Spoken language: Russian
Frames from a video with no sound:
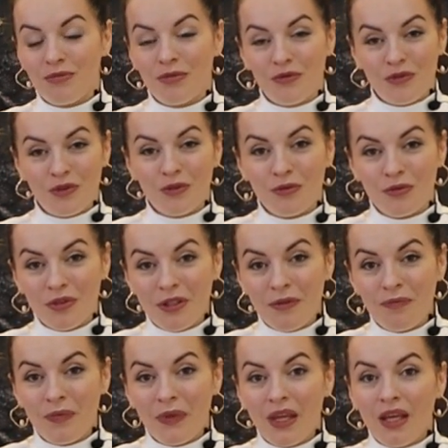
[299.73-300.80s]
по фигуре,
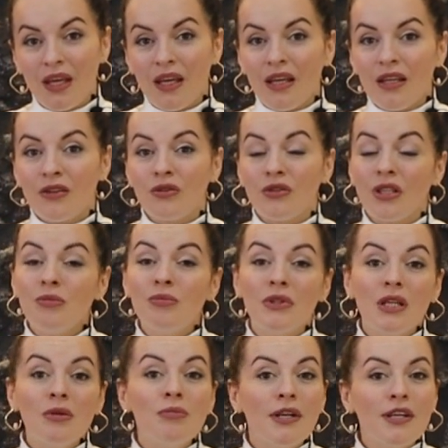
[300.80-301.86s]
но я
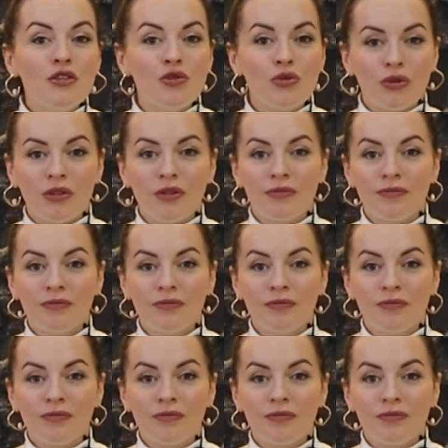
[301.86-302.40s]
была большой.